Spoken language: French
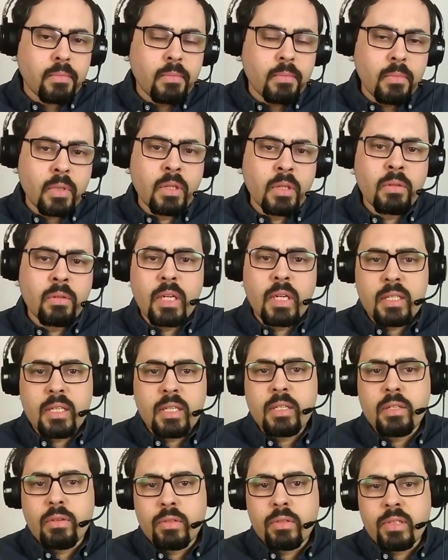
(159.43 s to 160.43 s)
Donc,
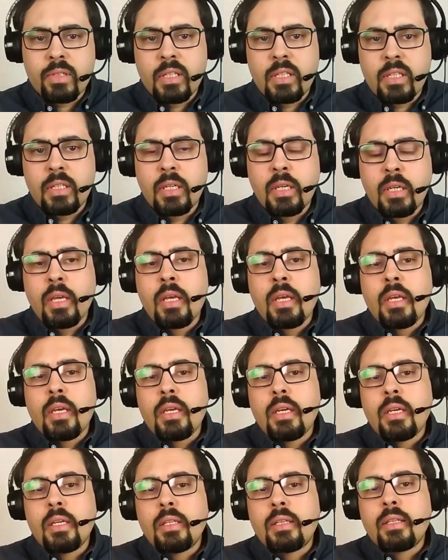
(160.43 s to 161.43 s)
l'astaxanthine
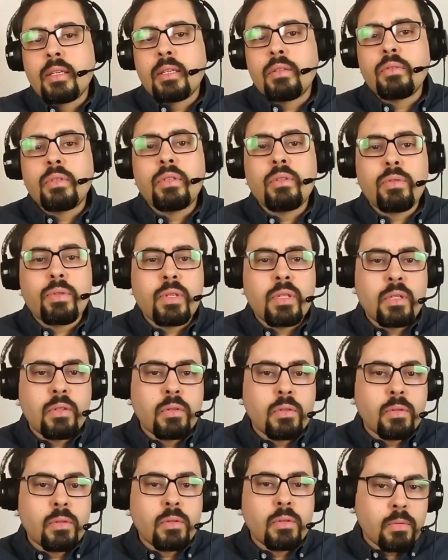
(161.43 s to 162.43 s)
est un
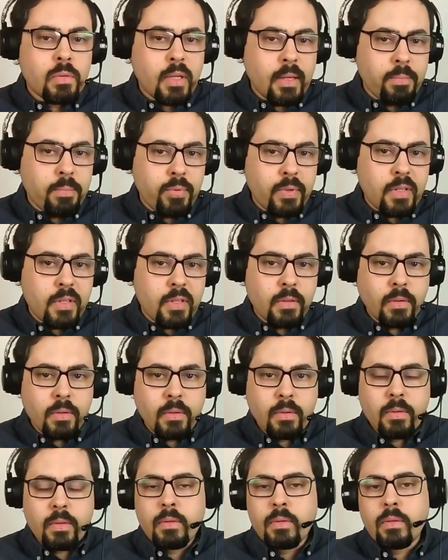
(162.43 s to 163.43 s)
antioxydant très
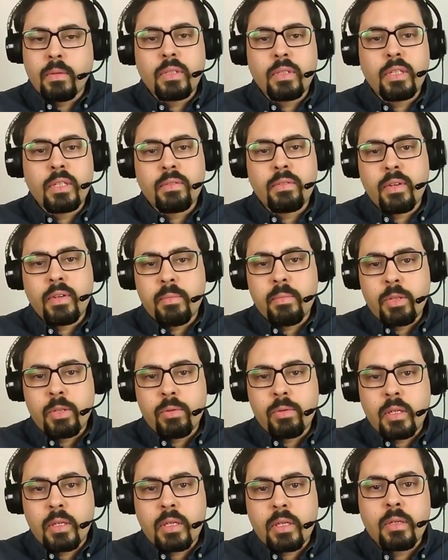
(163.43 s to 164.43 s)
puissant,
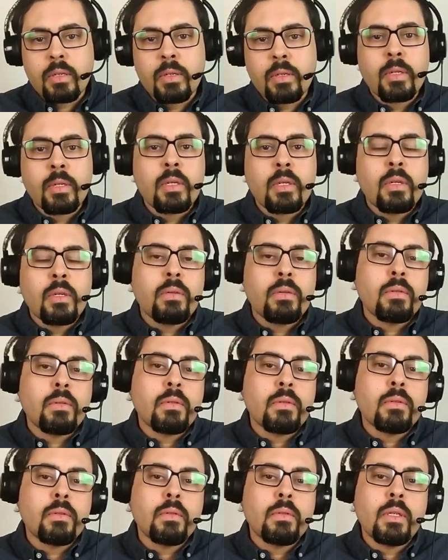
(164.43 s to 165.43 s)
anti-inflammatoire,
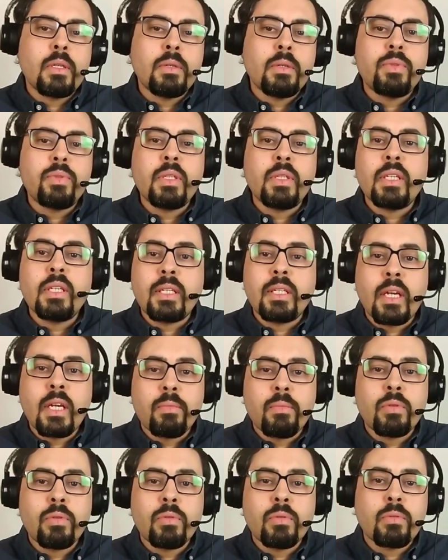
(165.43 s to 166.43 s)
et puis
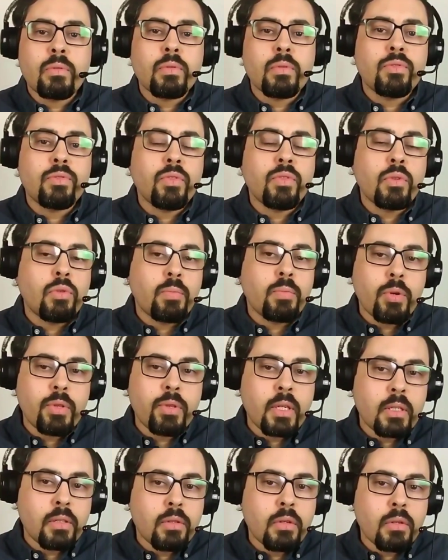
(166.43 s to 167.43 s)
également
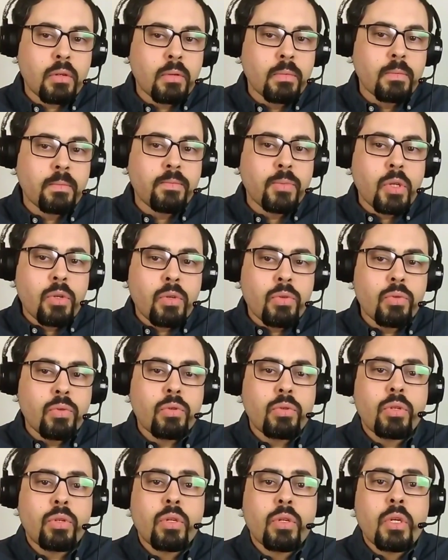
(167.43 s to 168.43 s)
photoprotecteur.
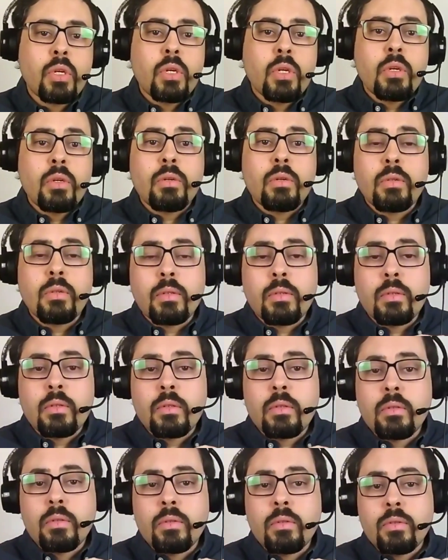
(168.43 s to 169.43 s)
Donc,
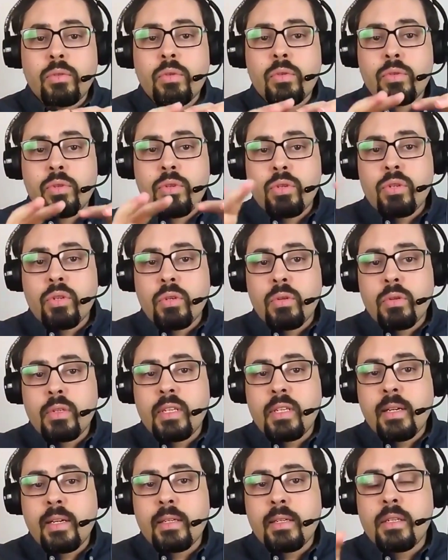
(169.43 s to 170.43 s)
euh, dans ce
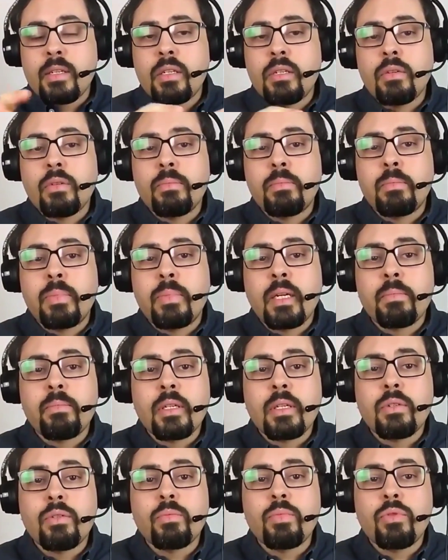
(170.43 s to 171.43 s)
sens-là, si on part
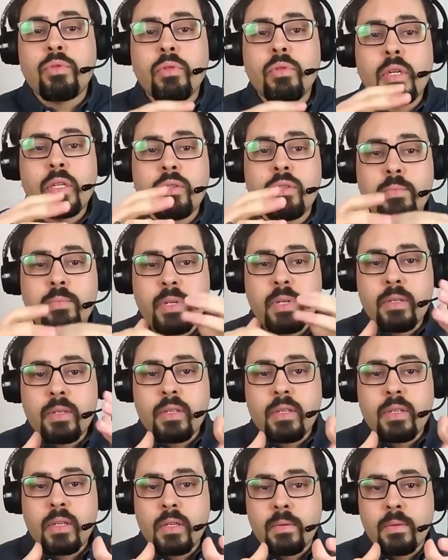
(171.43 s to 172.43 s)
par exemple sur les
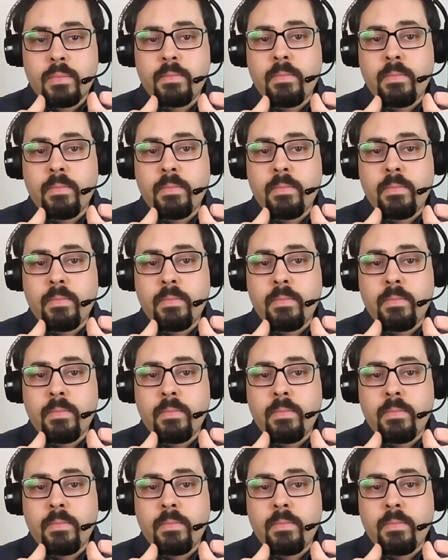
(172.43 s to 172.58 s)
OPC